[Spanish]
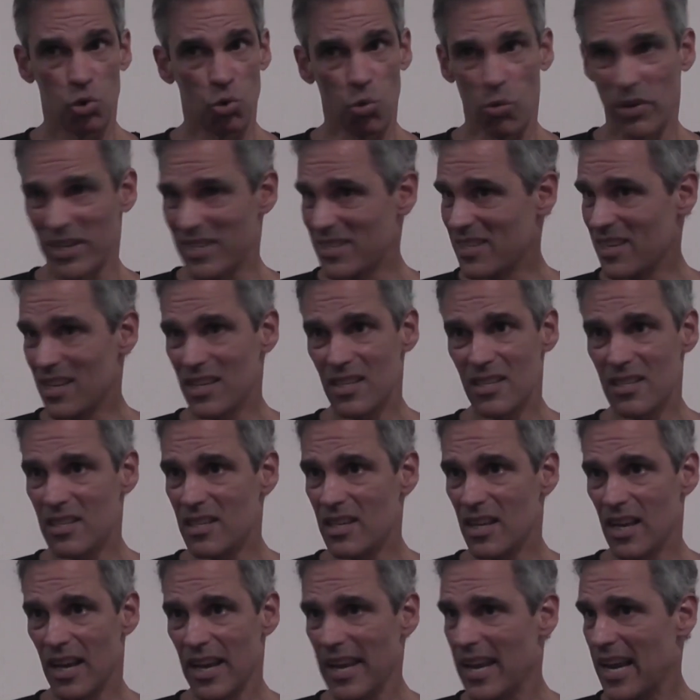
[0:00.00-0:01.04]
Tu
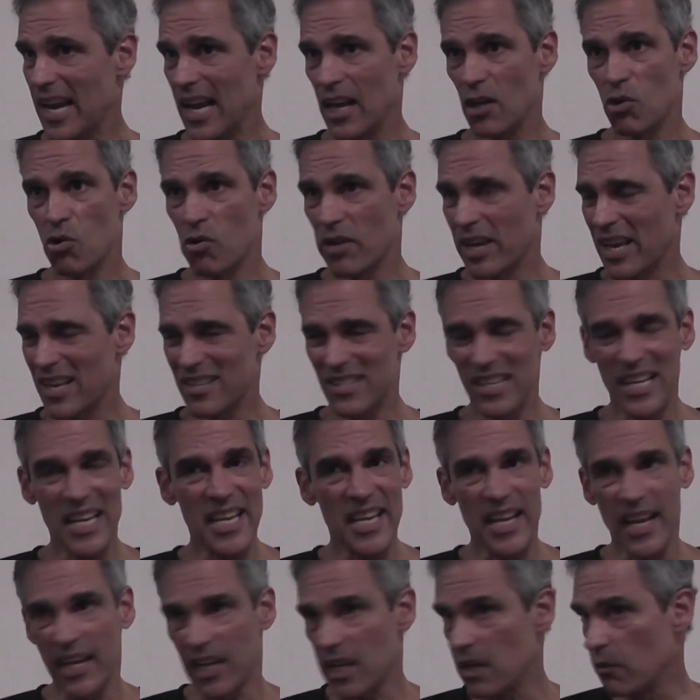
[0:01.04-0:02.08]
esencia es algo que es
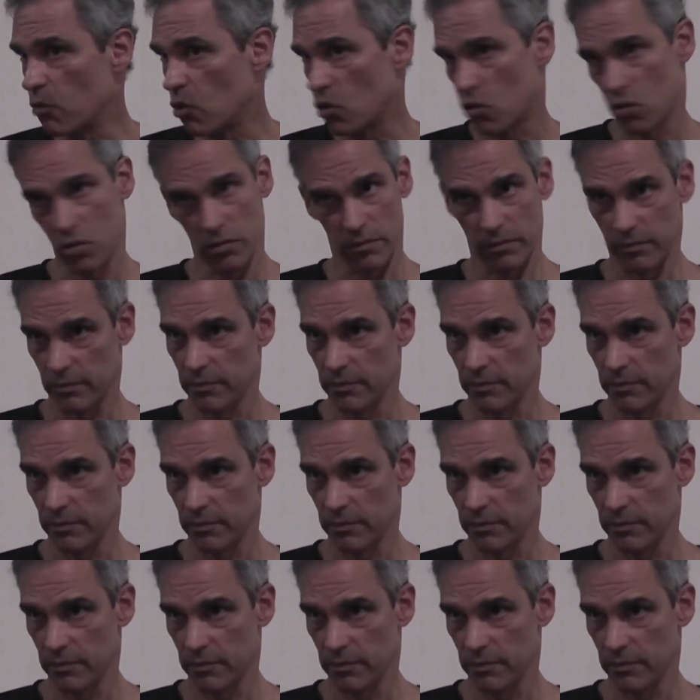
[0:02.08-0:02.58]
inequívoco